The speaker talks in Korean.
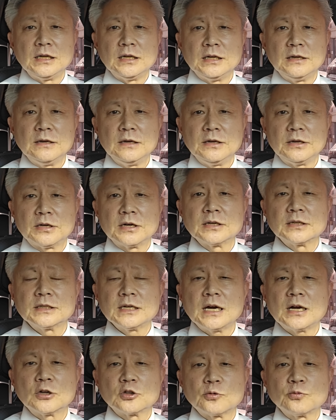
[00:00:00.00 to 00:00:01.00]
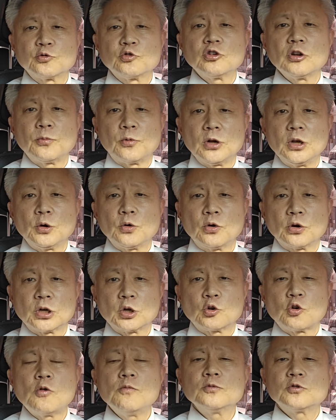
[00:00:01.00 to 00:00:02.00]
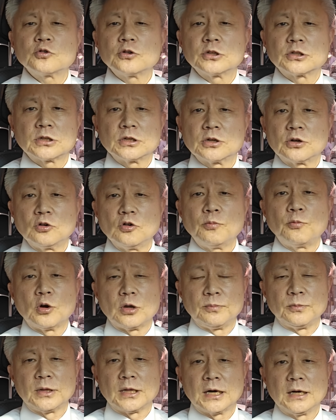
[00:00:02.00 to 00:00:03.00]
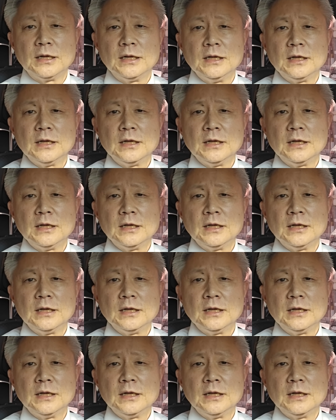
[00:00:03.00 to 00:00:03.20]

이 형량을 좀 줄여 보려고 그래 꼼수를 쓰는 걸로 보입니다.